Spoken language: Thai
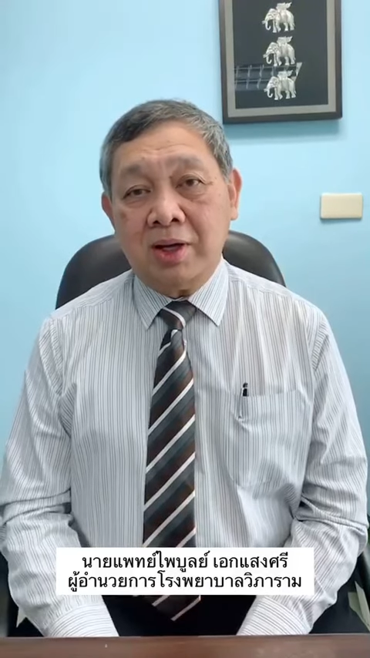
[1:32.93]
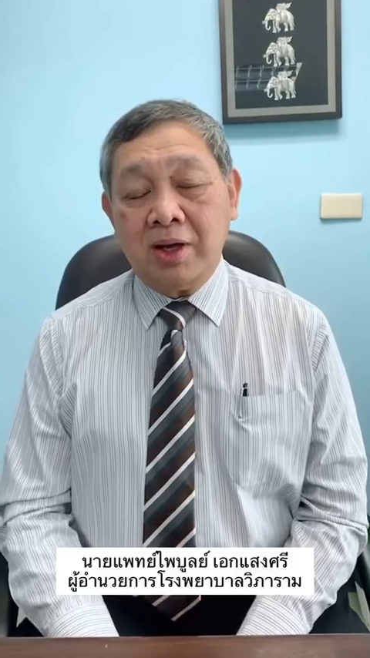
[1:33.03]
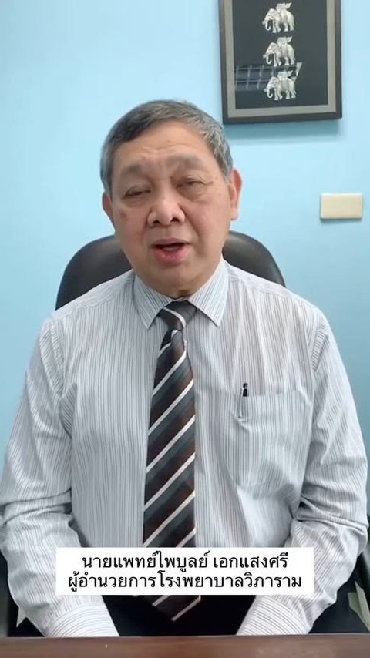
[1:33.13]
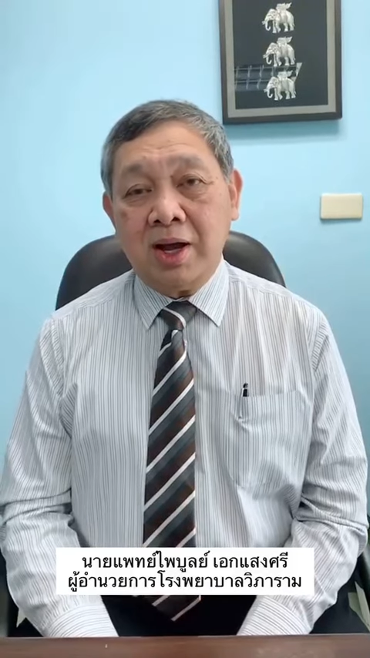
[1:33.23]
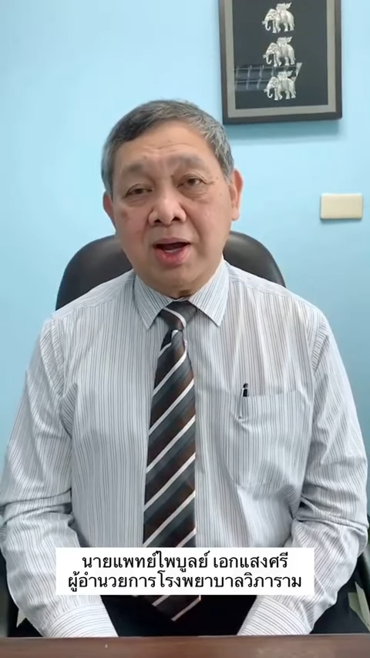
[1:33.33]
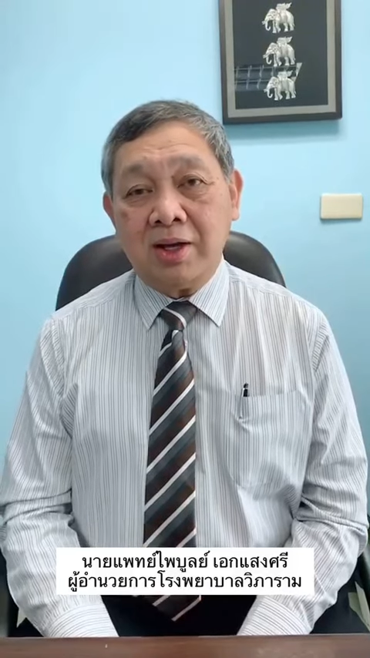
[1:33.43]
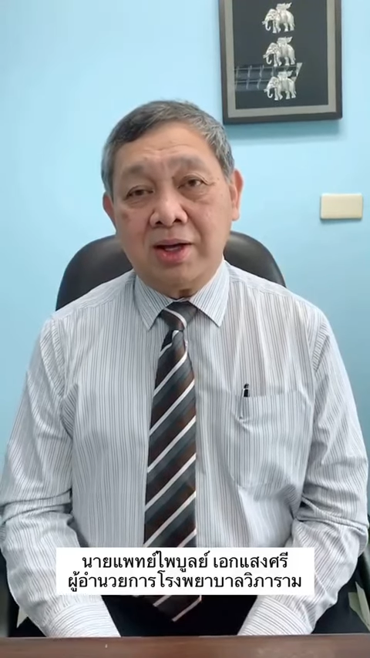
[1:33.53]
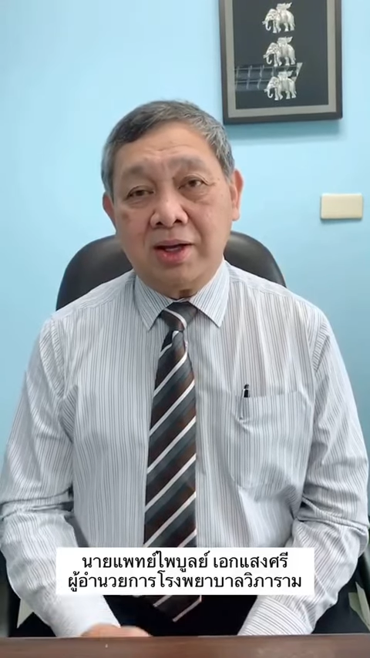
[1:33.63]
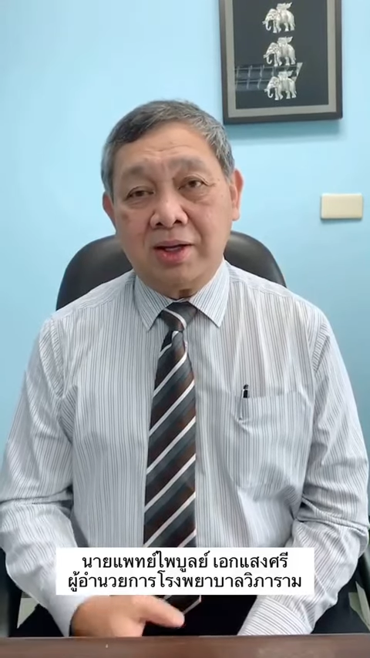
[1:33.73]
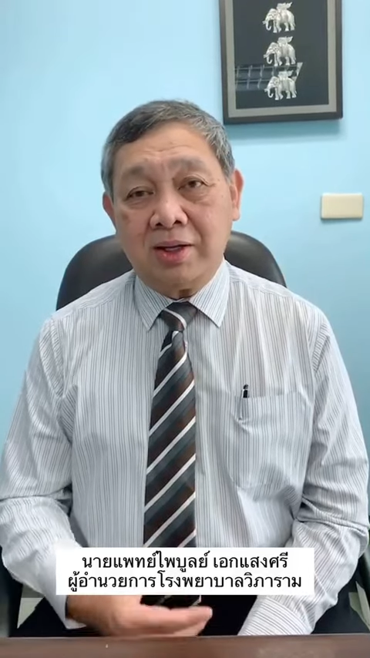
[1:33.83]
ข้างหน้าเนี่ย
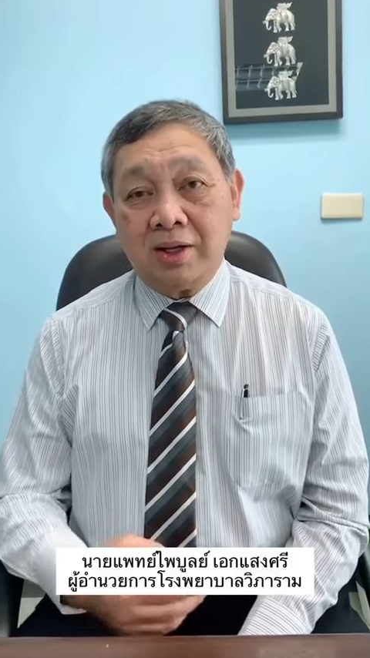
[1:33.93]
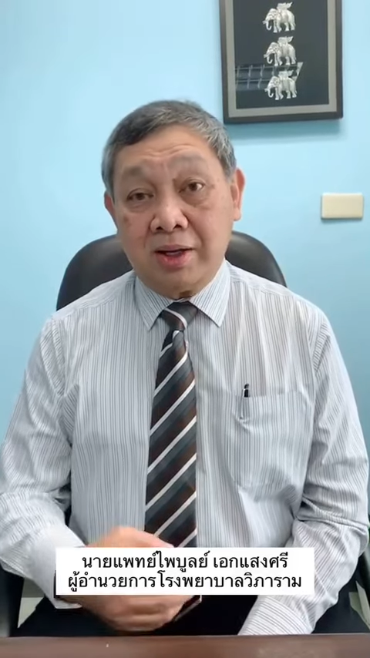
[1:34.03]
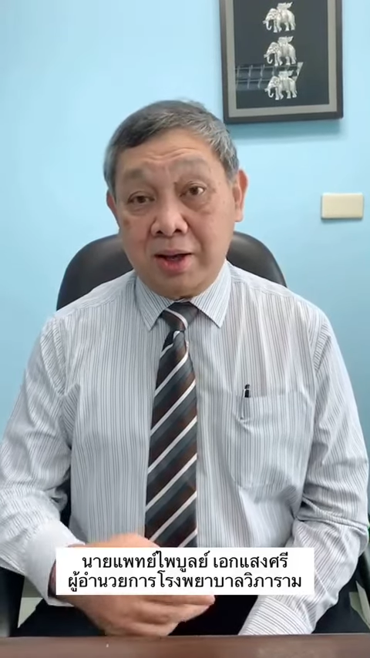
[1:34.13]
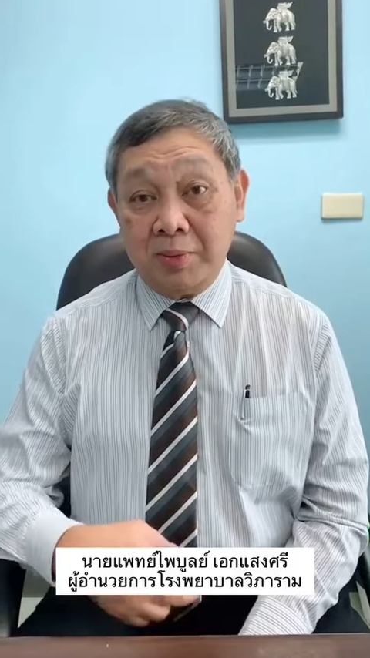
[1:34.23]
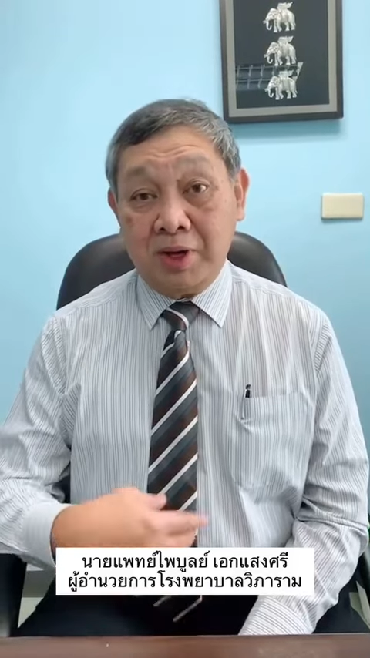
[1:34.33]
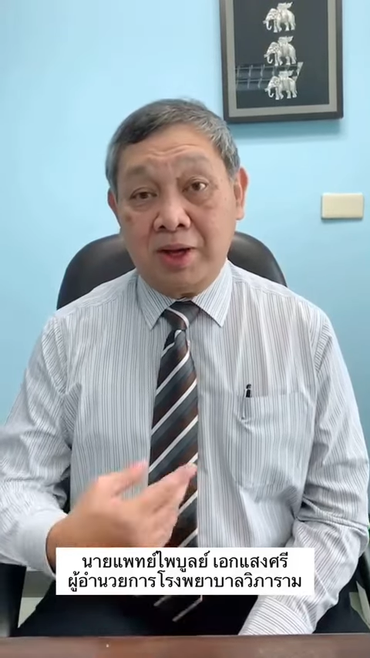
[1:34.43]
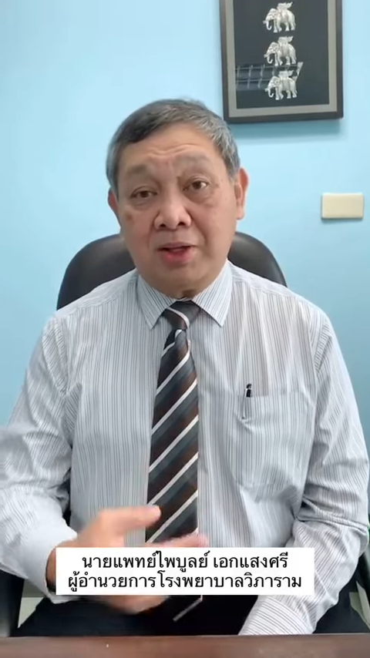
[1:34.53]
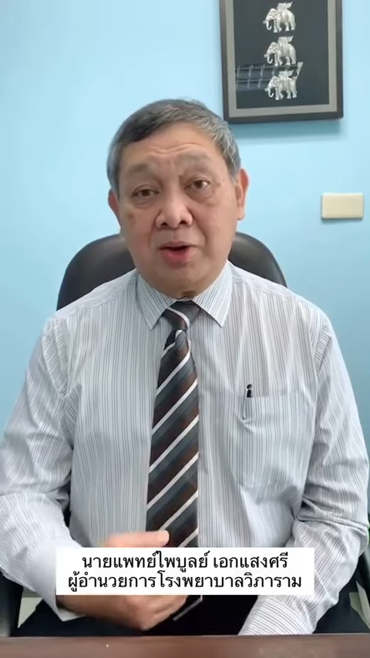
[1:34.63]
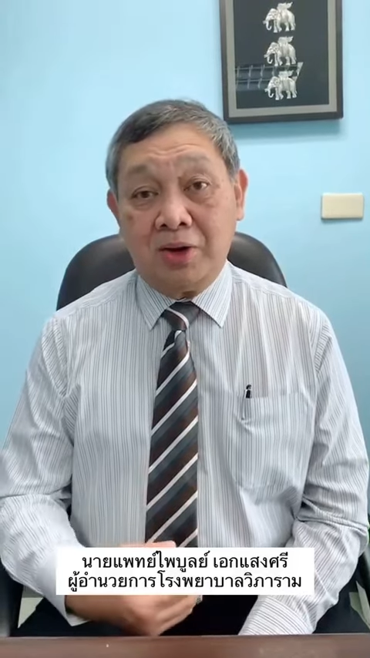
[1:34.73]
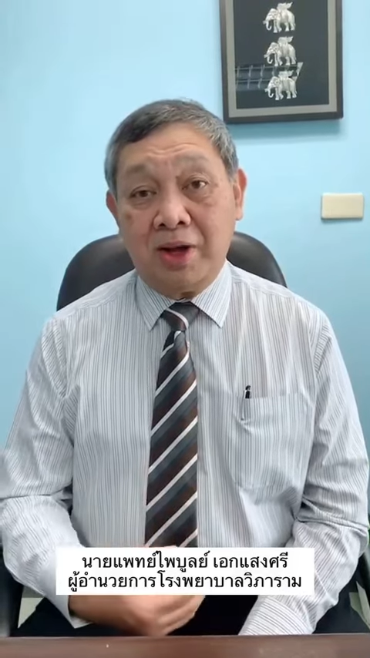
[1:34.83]
จะทํำยังไง
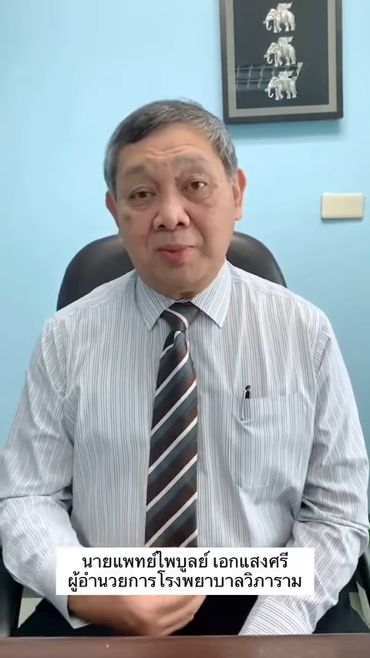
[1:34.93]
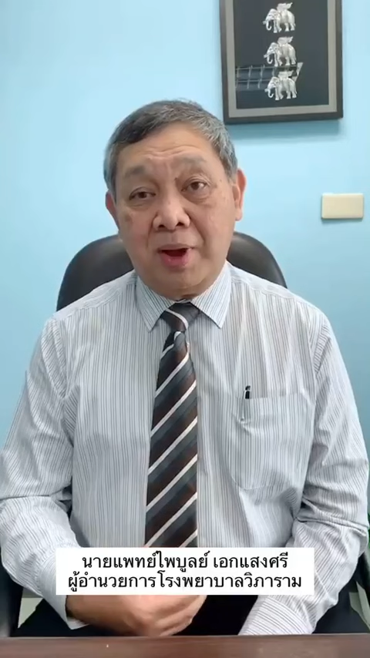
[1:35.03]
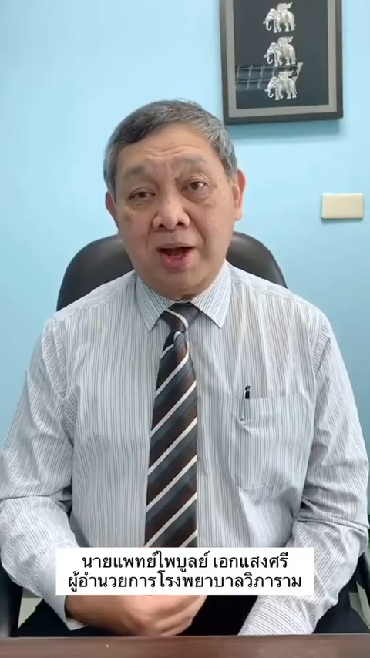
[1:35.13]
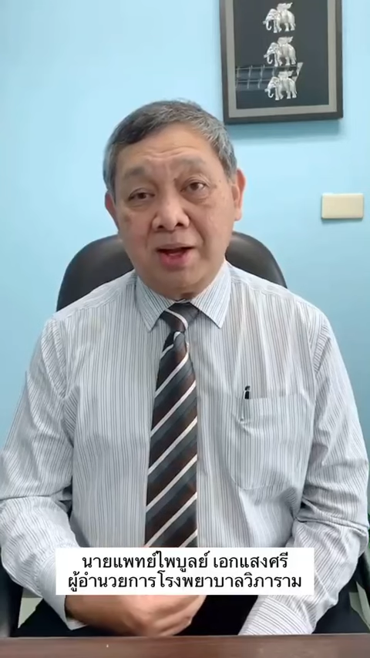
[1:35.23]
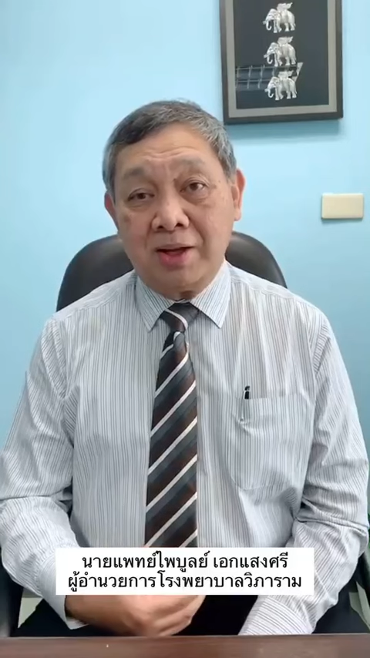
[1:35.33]
ต่อได้บ้าง